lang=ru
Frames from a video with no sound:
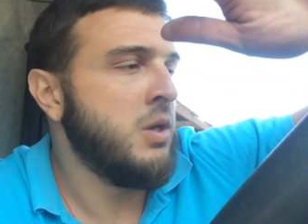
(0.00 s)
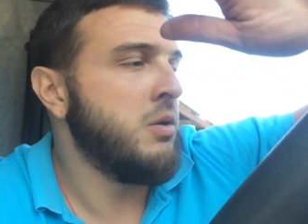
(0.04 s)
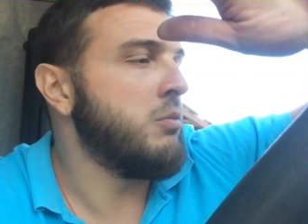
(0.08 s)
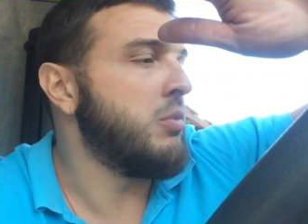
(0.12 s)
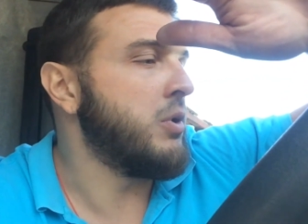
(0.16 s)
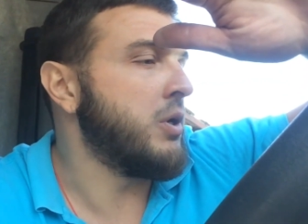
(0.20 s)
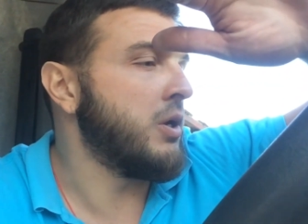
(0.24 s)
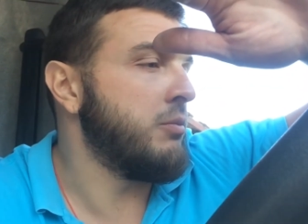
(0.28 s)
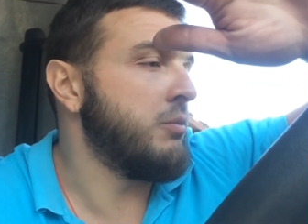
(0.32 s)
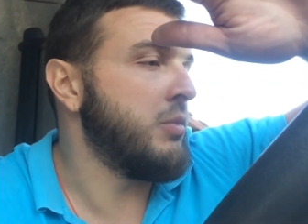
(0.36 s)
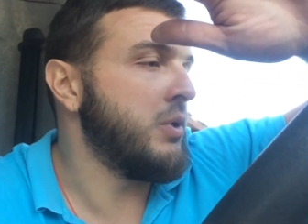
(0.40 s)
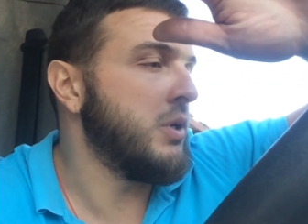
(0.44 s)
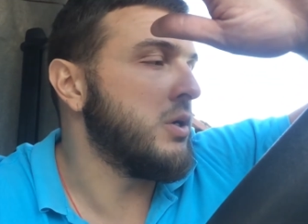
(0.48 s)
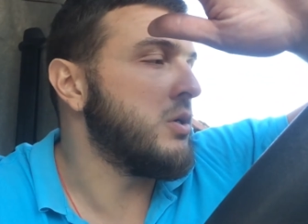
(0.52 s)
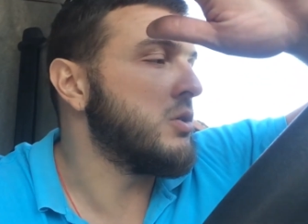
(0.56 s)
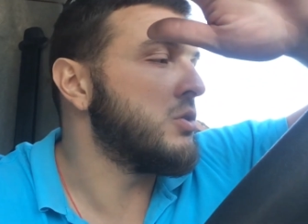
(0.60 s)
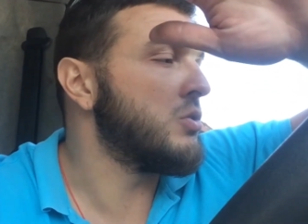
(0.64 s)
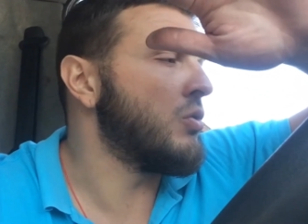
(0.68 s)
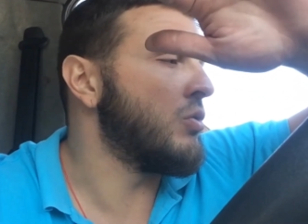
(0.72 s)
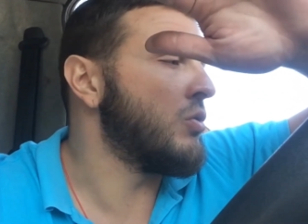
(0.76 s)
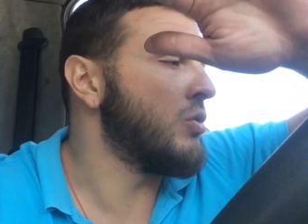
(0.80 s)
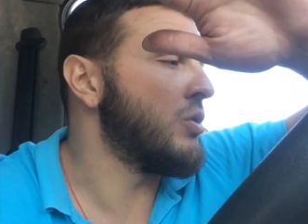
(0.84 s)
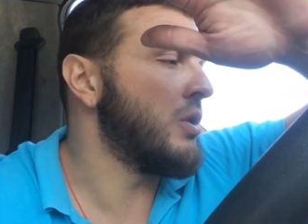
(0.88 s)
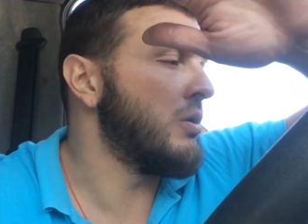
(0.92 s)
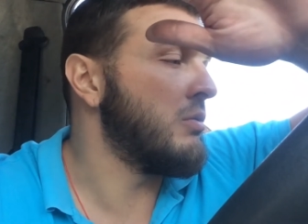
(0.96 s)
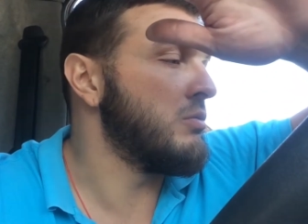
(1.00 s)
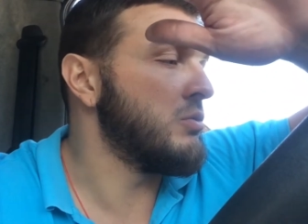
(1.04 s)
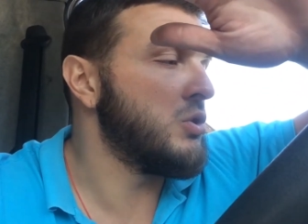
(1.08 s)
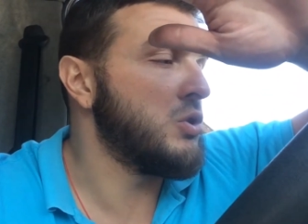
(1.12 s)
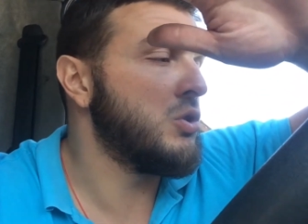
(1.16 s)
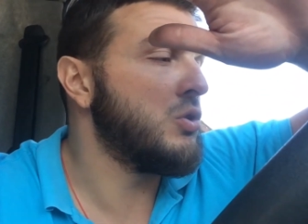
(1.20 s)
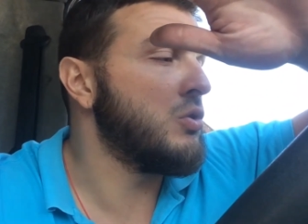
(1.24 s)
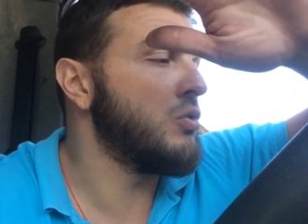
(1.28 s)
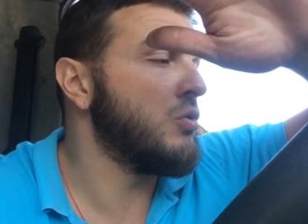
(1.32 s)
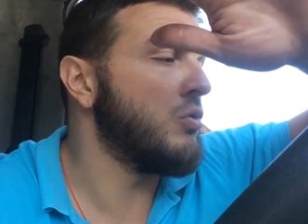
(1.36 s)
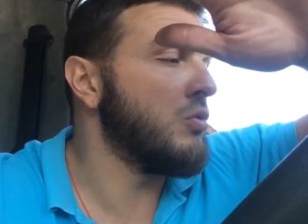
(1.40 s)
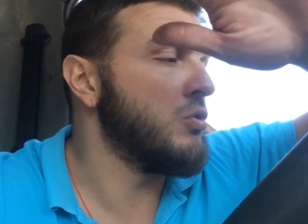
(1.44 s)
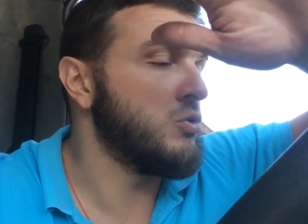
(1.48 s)
пробег сколько там,
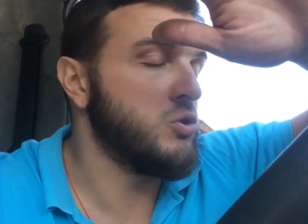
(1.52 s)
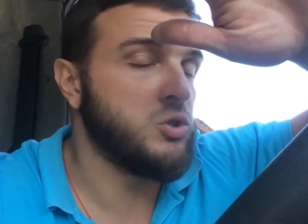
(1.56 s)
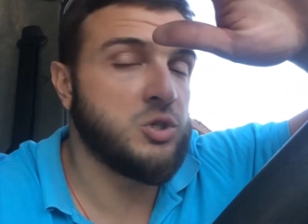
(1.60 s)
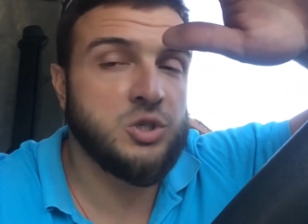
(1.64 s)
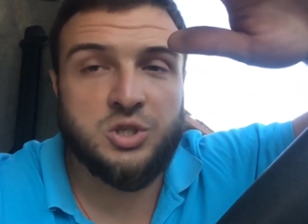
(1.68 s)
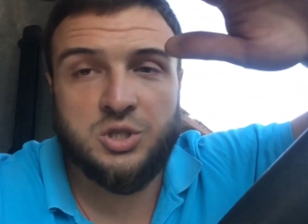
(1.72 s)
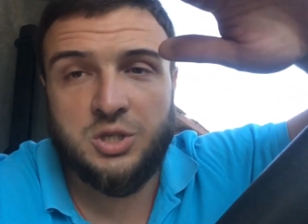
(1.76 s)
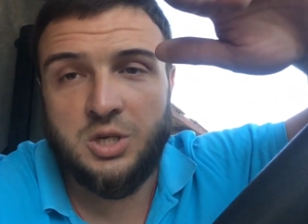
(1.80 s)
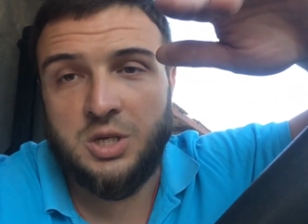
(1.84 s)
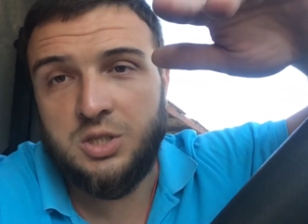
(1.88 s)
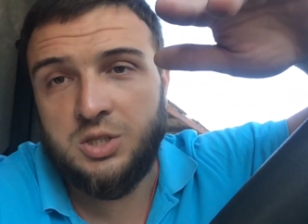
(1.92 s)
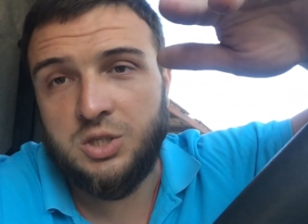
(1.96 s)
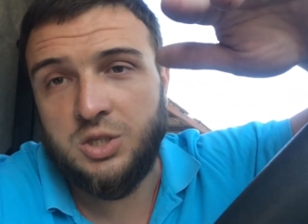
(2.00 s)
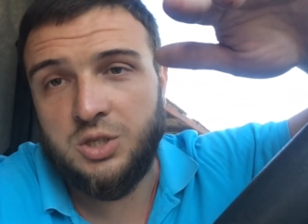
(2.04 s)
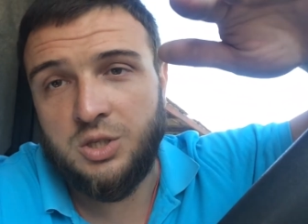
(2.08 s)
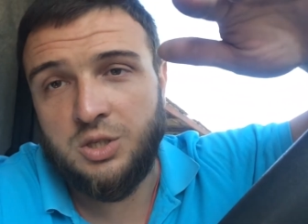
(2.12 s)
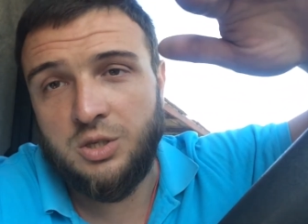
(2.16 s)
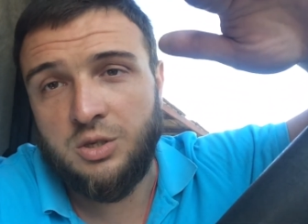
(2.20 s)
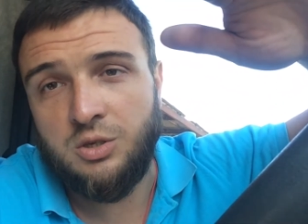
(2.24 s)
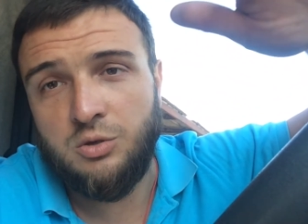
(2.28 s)
116,